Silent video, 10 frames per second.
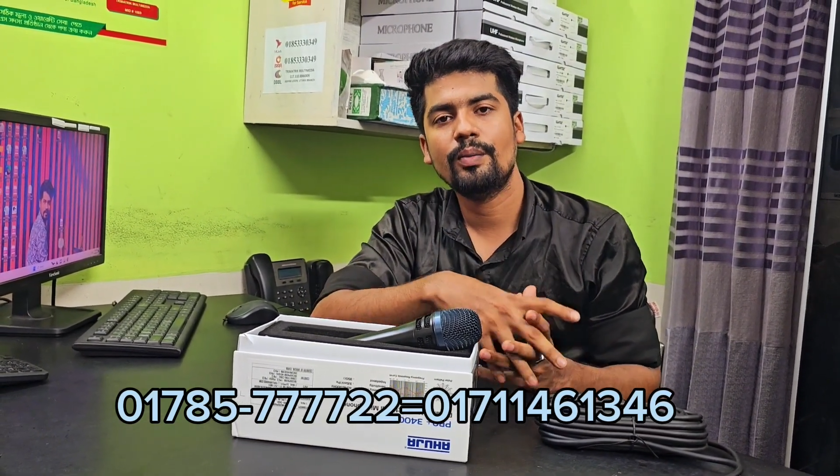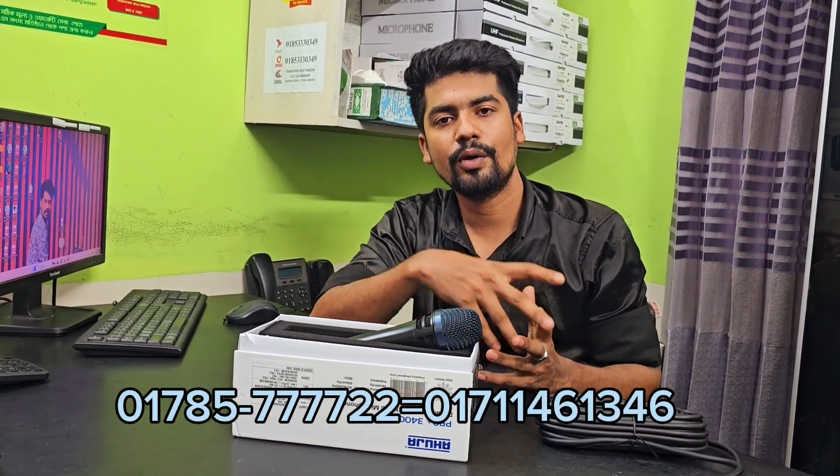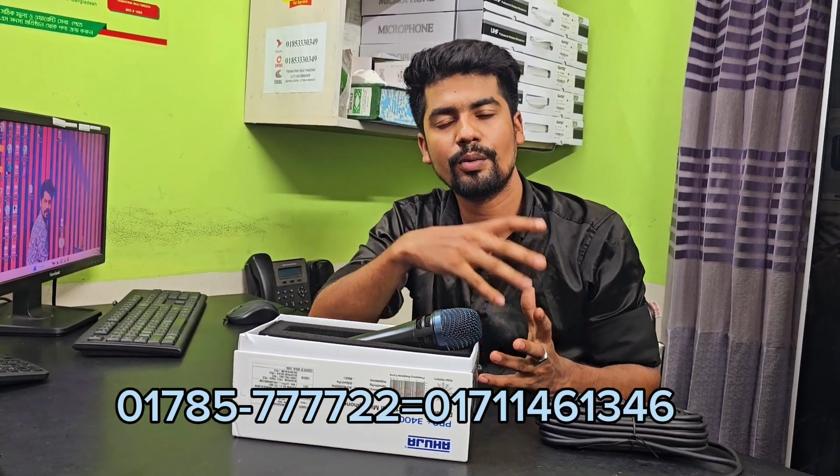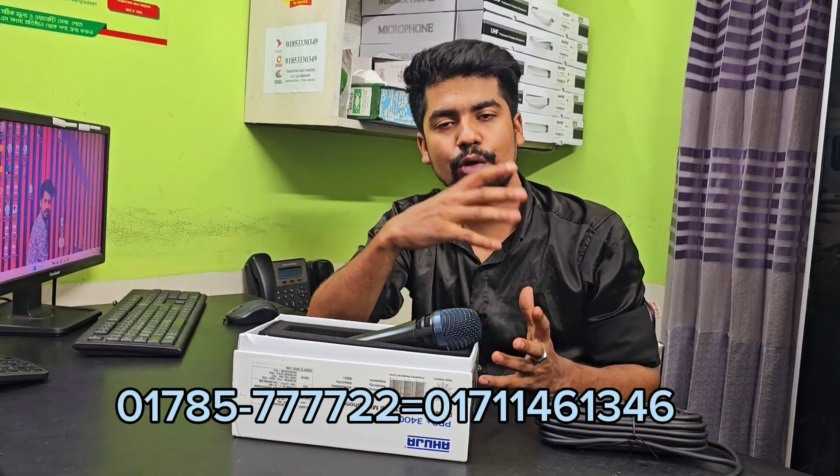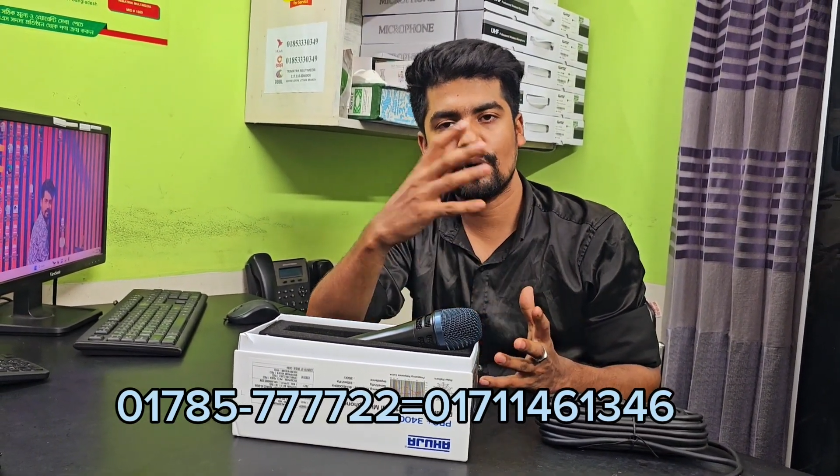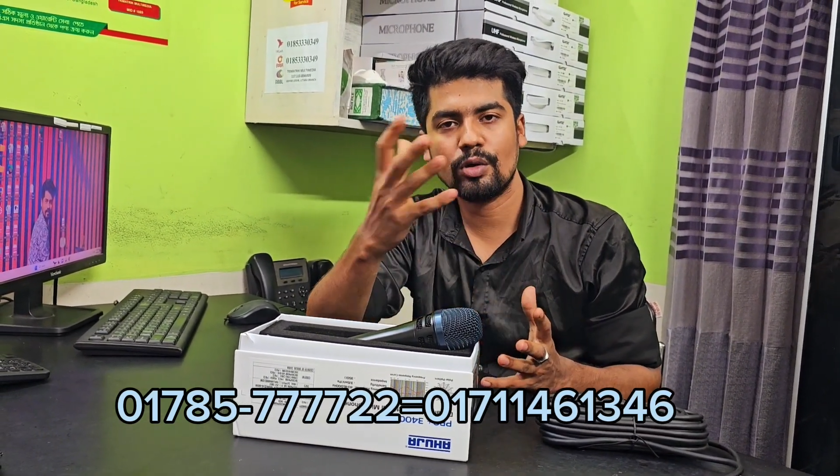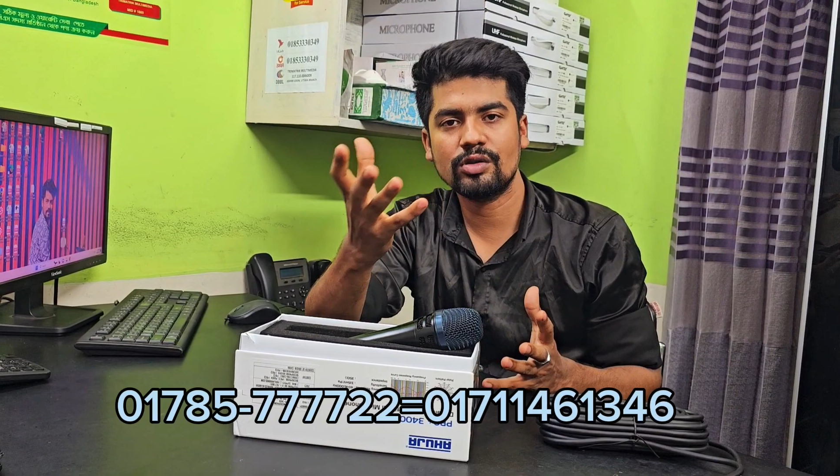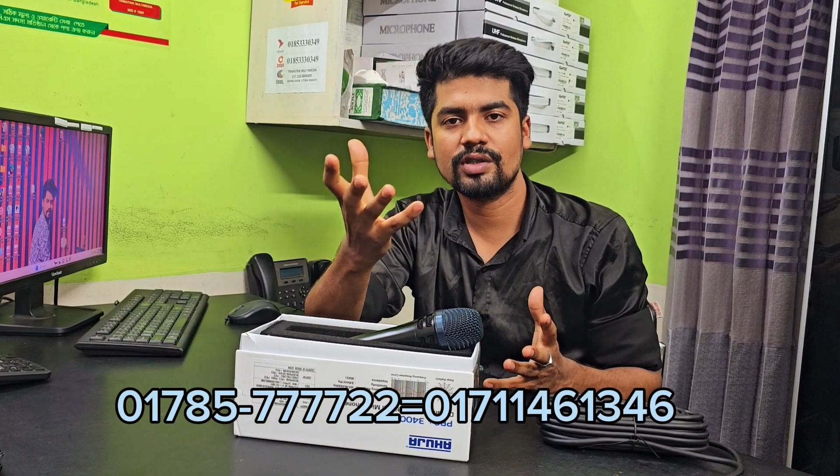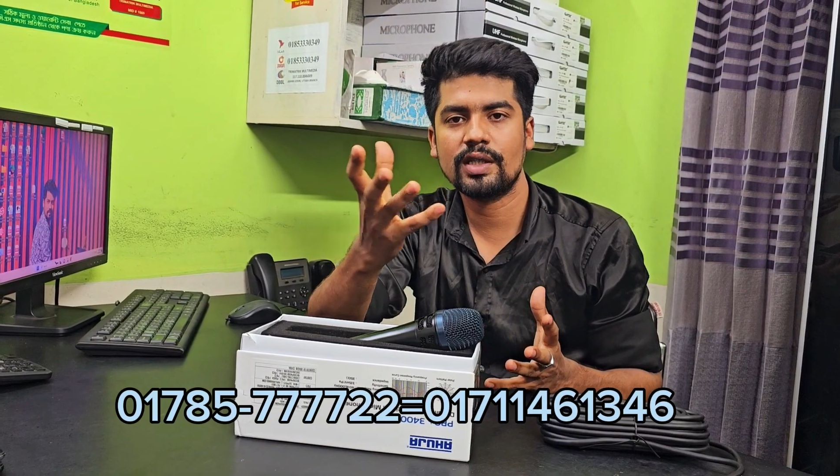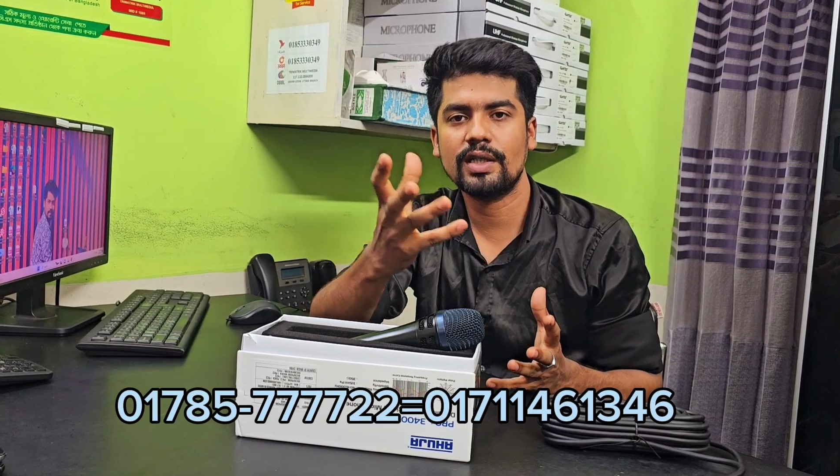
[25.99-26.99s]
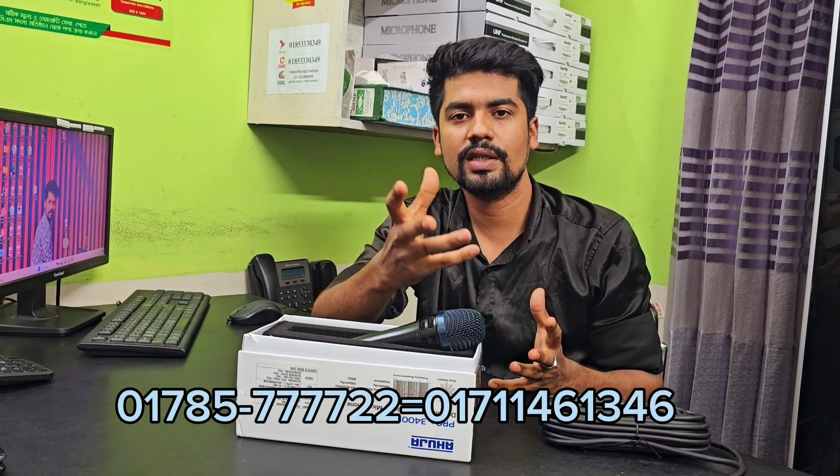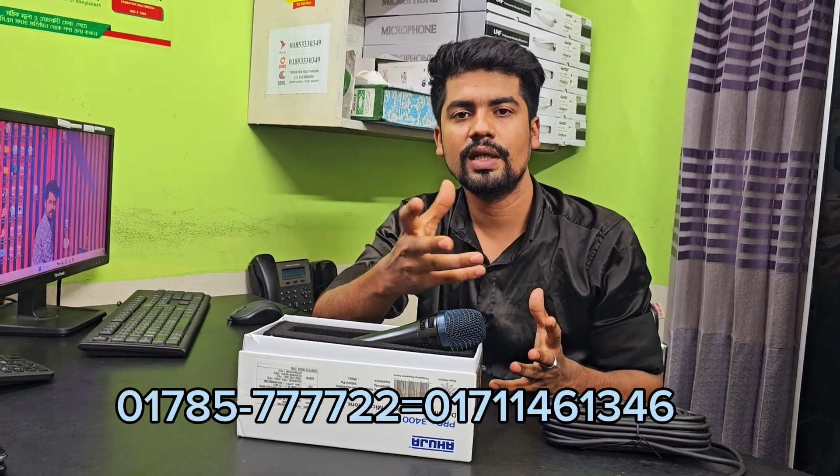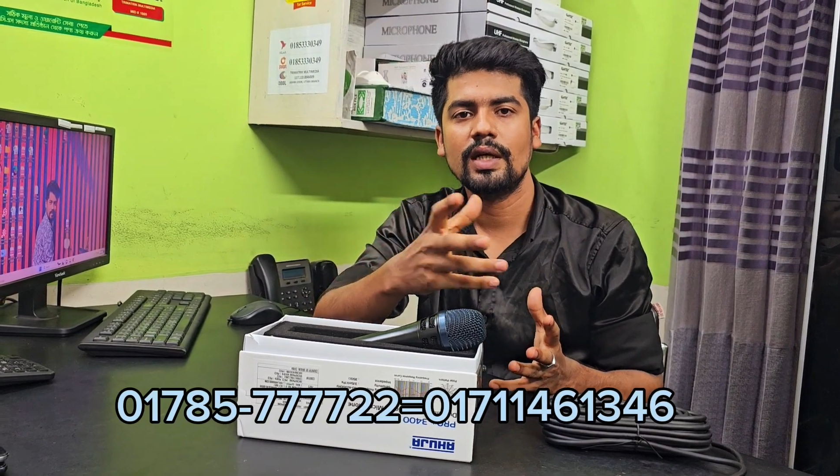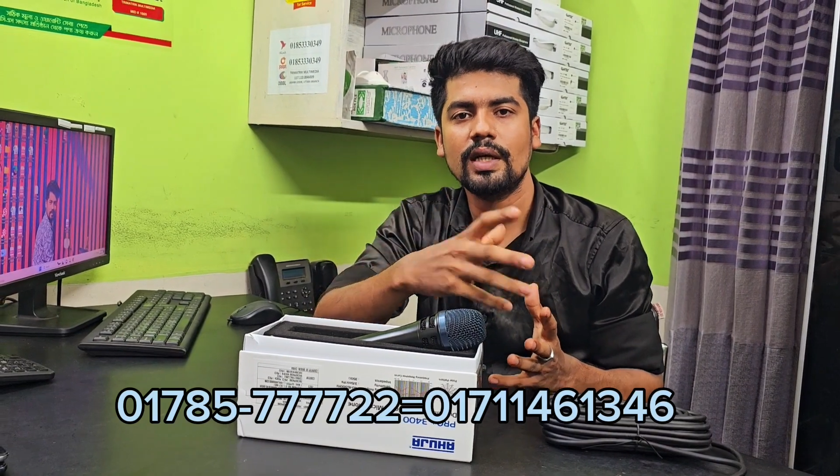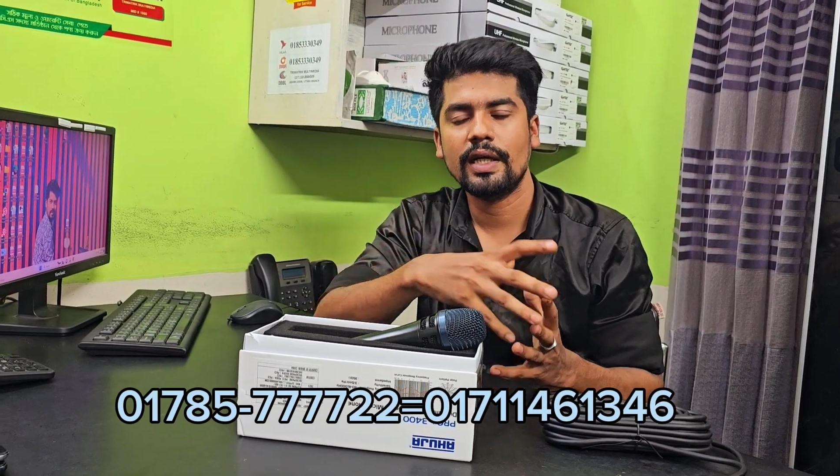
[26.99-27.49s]
বড় বড় কনসার্ট
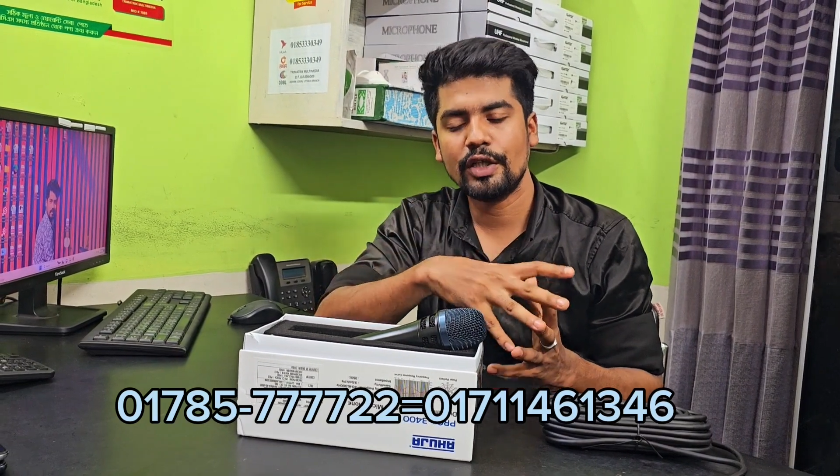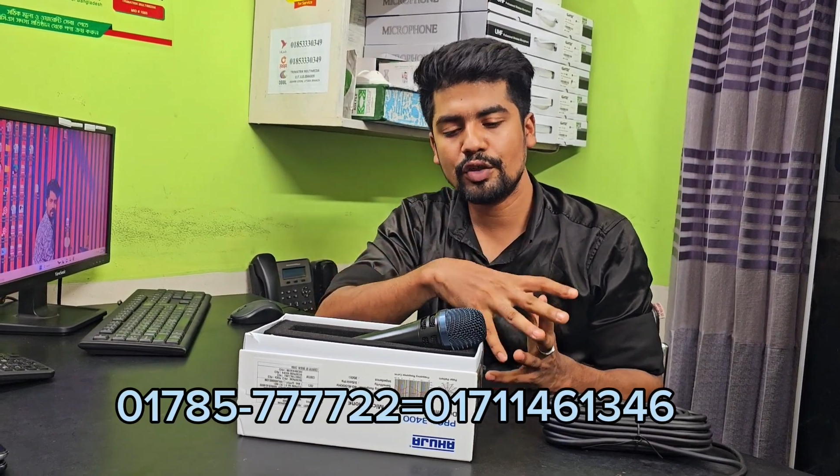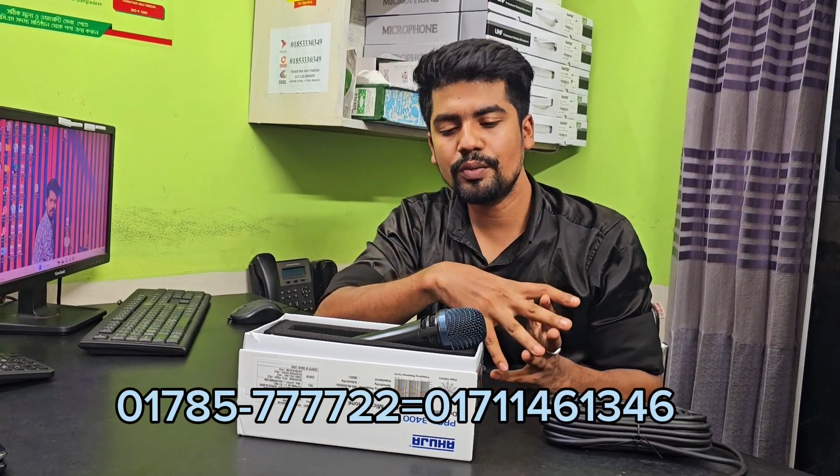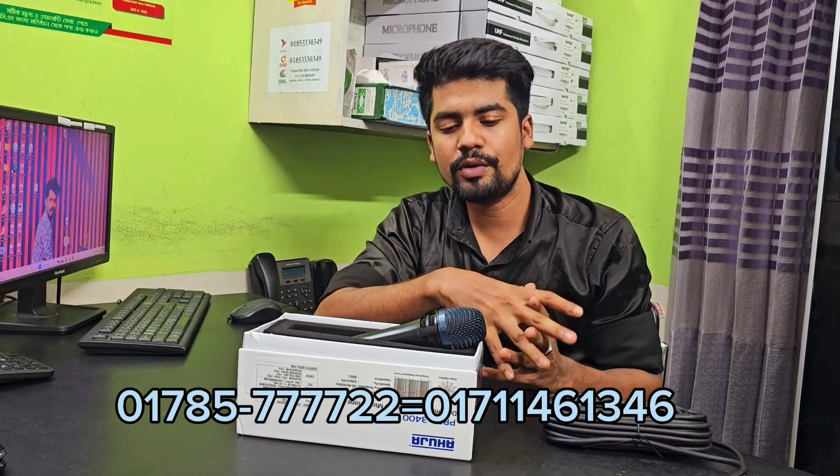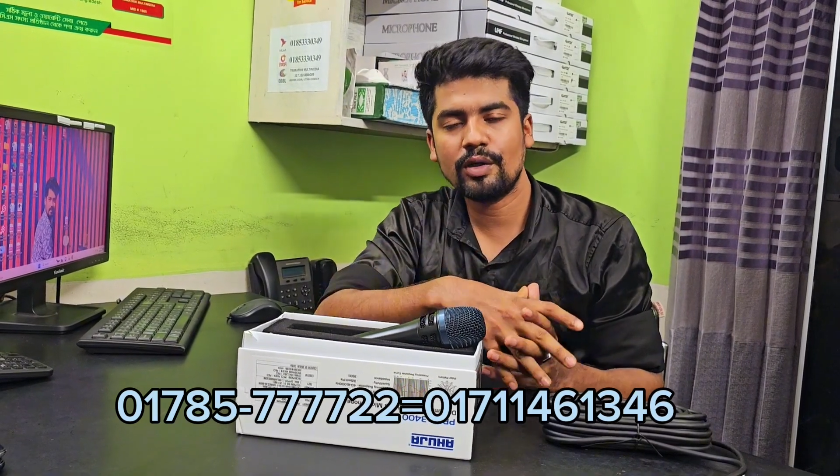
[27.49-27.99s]
এইসব